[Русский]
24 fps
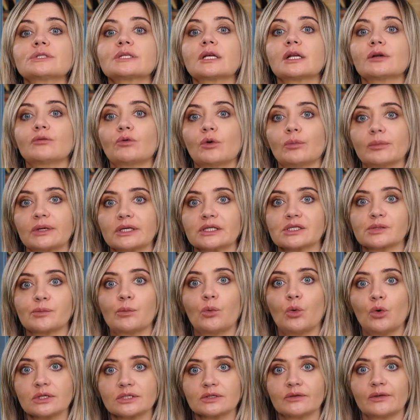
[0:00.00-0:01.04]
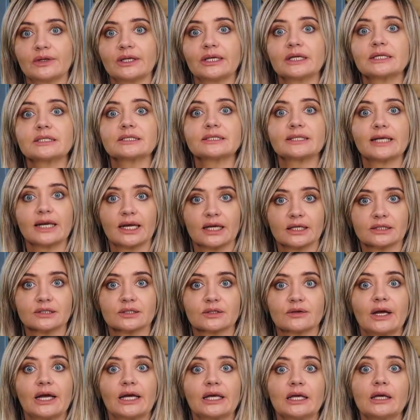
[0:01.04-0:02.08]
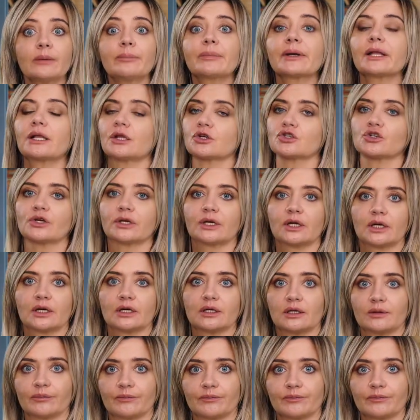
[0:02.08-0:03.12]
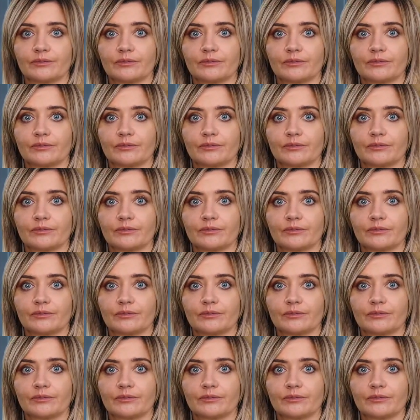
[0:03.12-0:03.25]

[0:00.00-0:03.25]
целевом использовании средств и приложение к ним